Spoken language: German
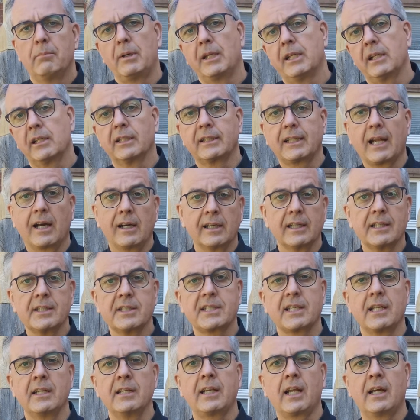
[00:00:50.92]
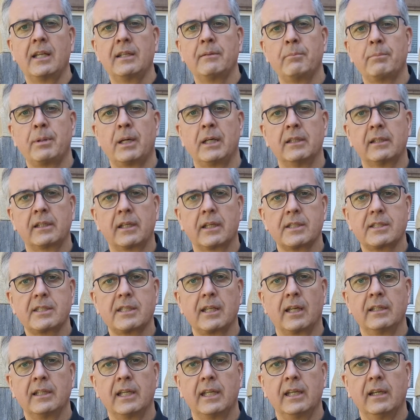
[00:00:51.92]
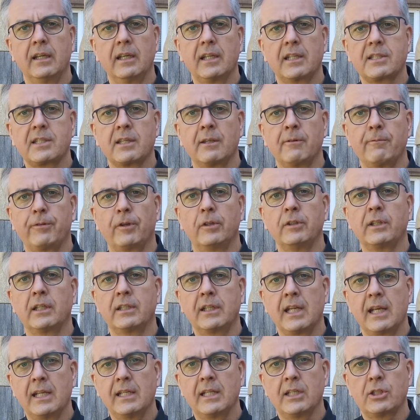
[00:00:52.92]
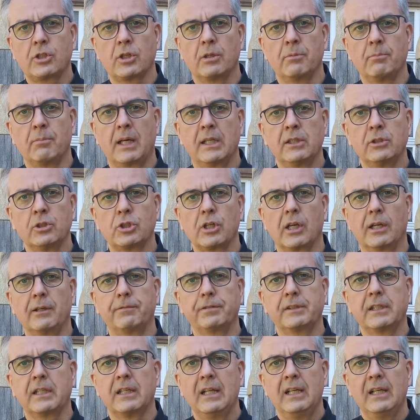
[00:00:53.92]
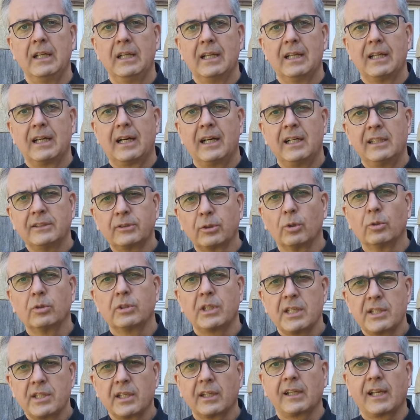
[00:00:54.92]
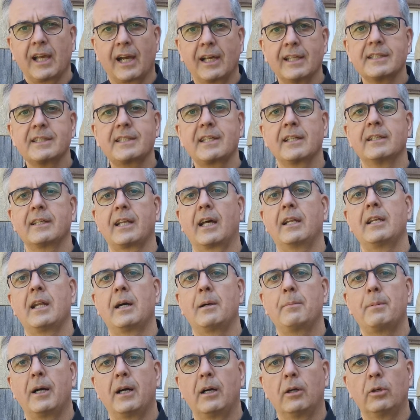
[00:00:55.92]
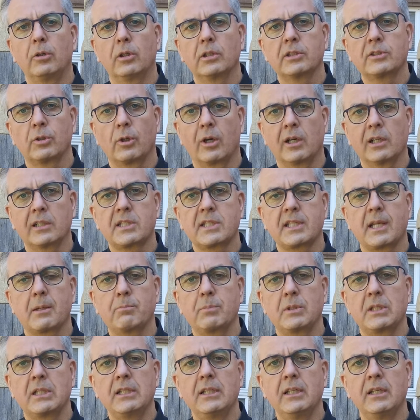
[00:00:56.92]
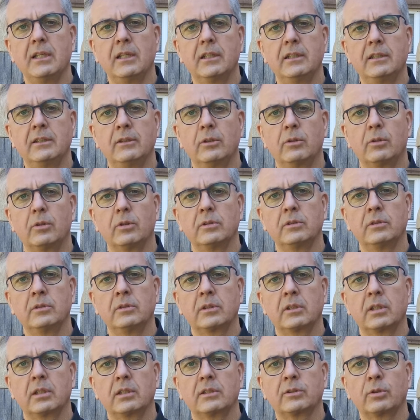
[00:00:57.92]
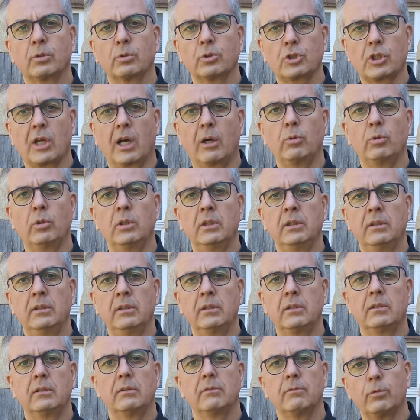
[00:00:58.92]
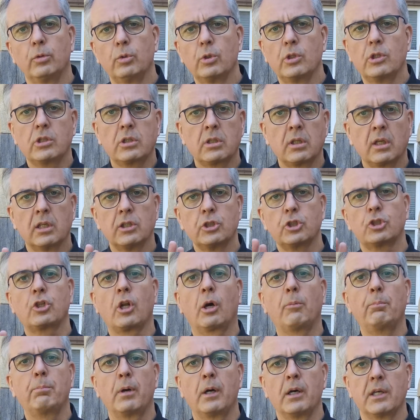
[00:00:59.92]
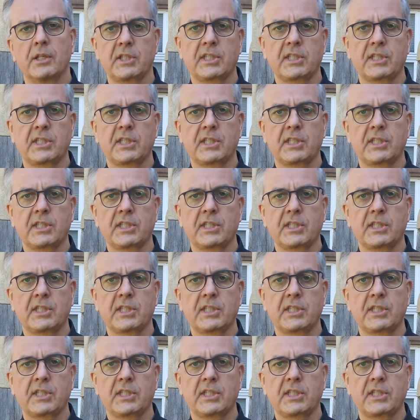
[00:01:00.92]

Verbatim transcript: meine Gedanken sind dann bei Christian Eriksen von der dänischen Mannschaft. Also diese Grenzen dann aber auch zu akzeptieren und zu schauen, wo ich Stopp